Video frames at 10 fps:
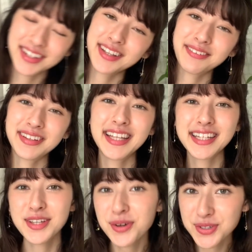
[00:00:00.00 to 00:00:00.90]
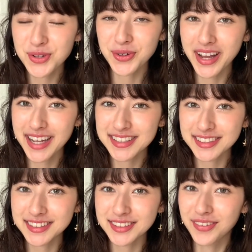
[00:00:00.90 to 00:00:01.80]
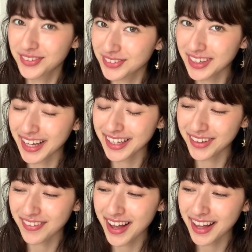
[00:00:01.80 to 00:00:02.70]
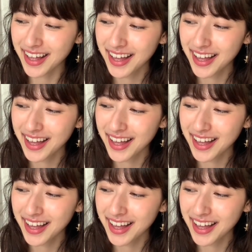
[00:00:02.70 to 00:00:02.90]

れではね、今日紹介する本の中では、